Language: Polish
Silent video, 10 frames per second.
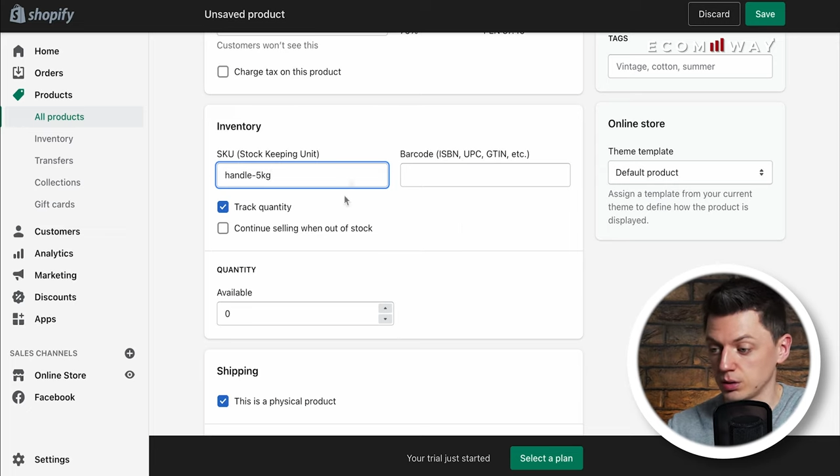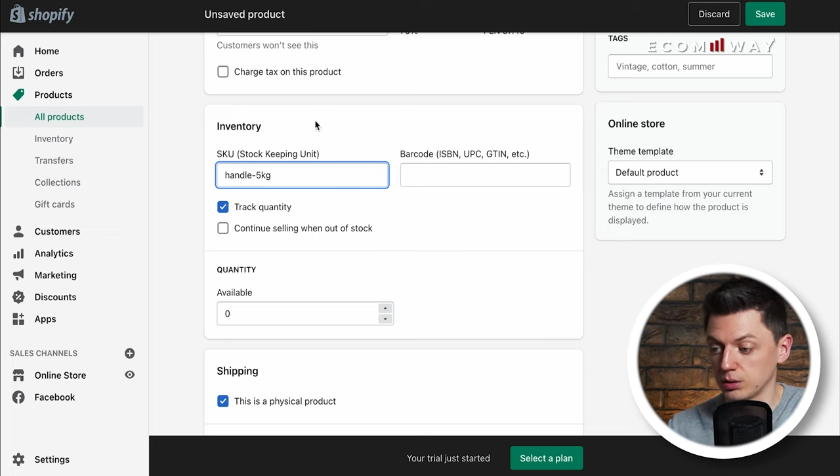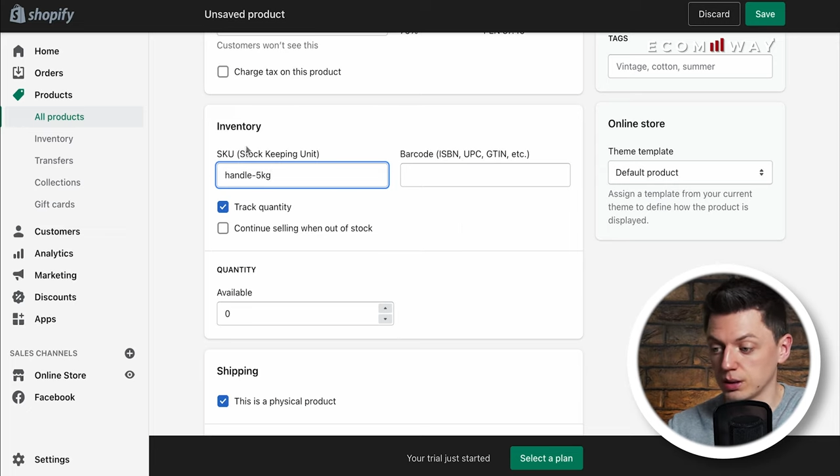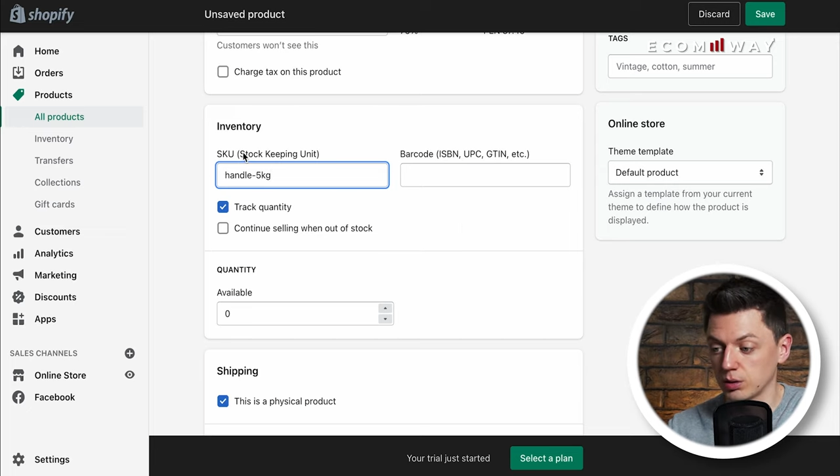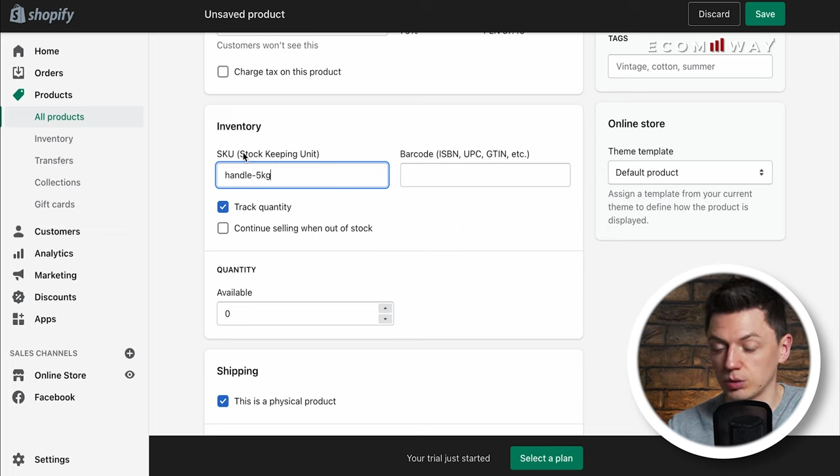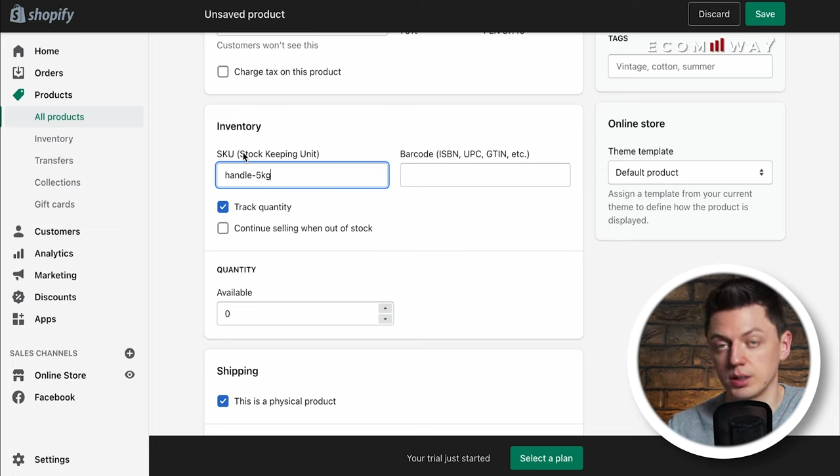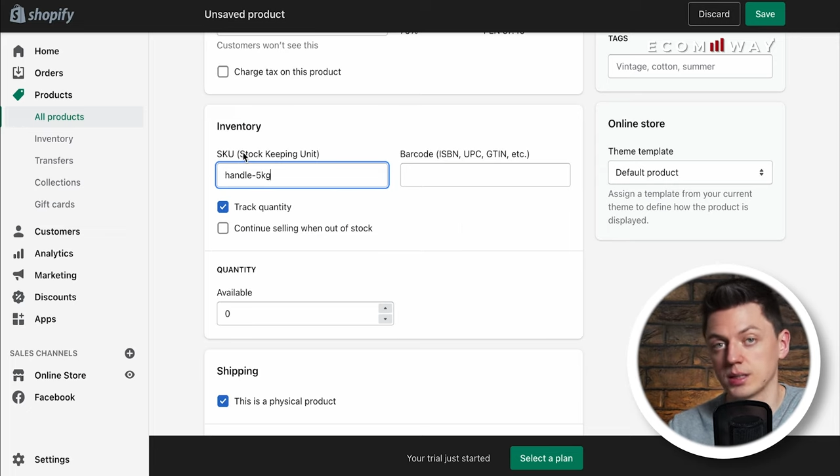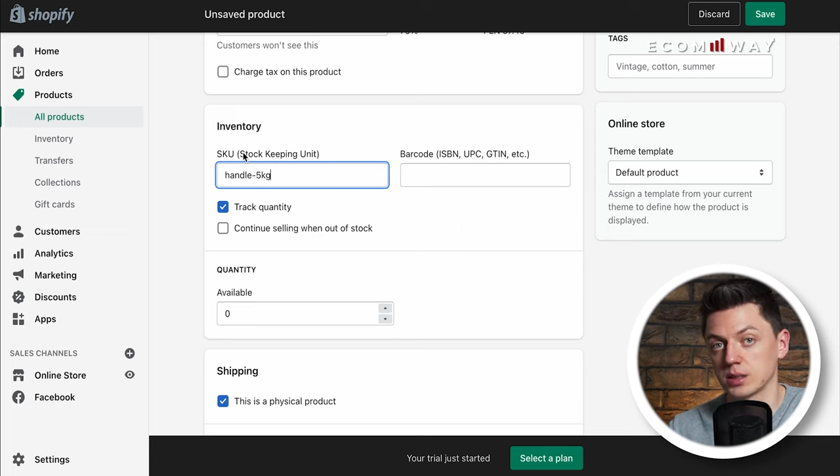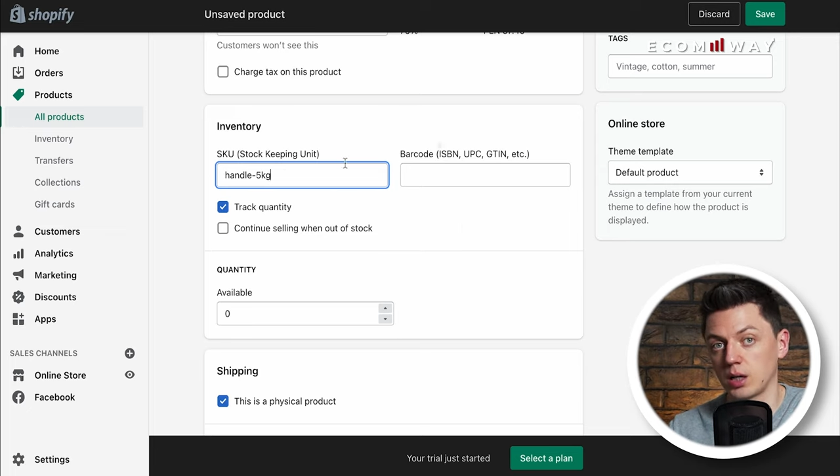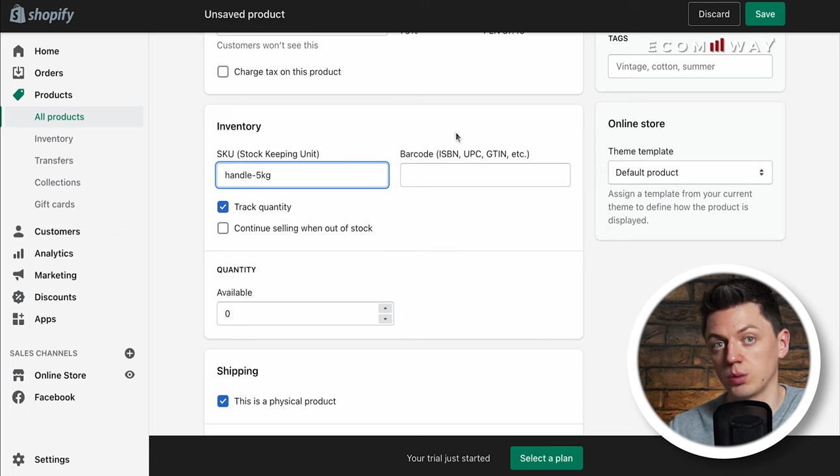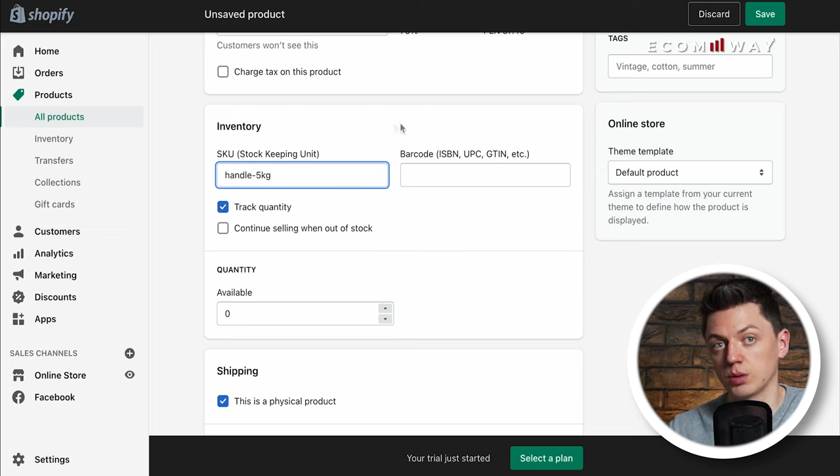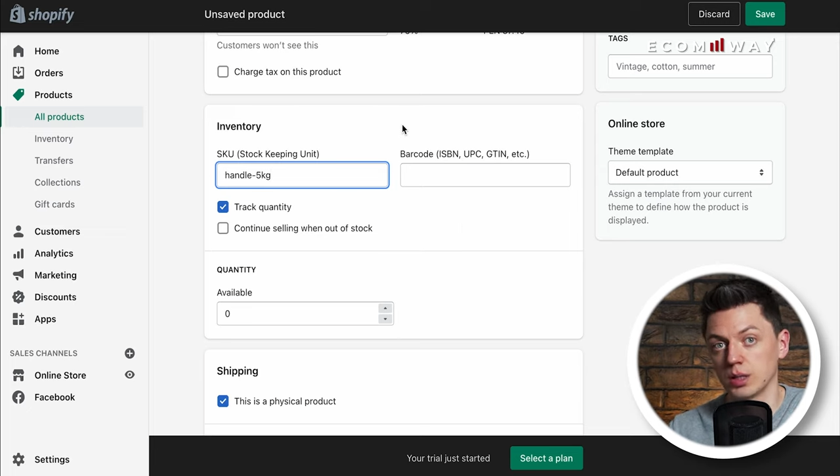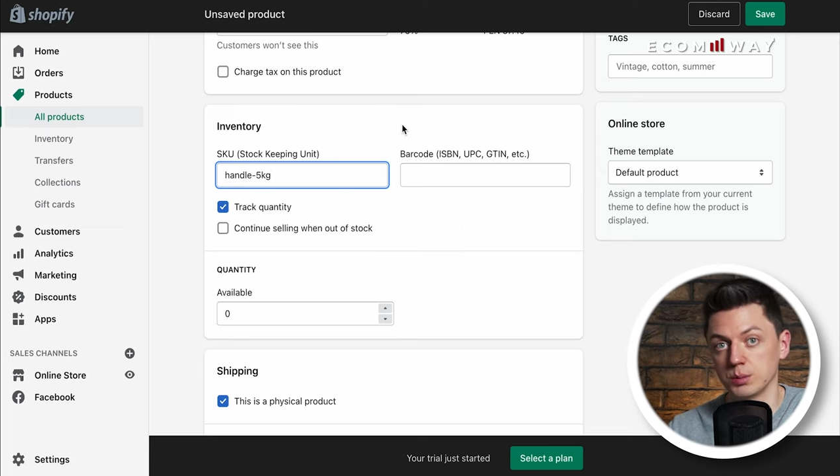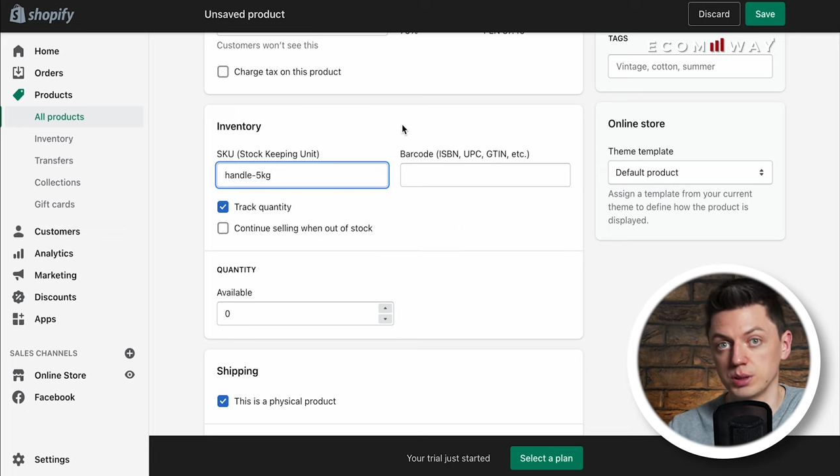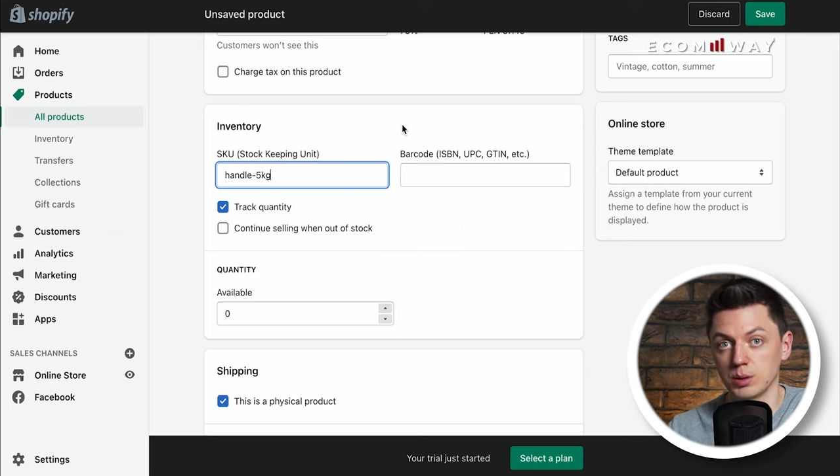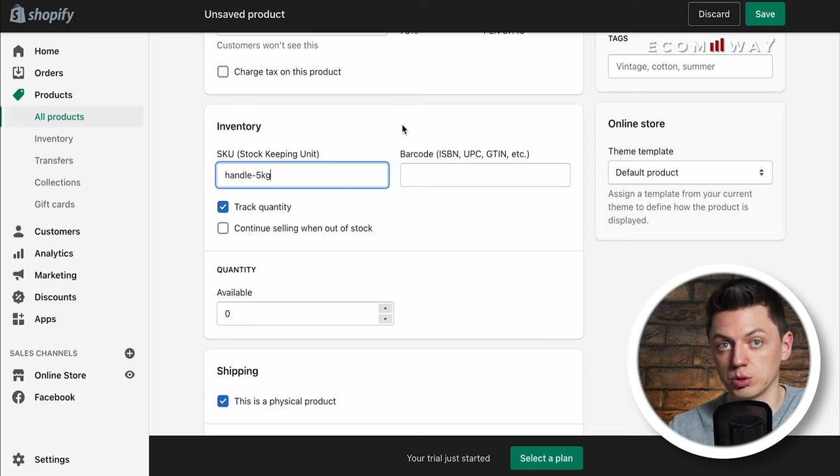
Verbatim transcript: to te kody SKU one nam się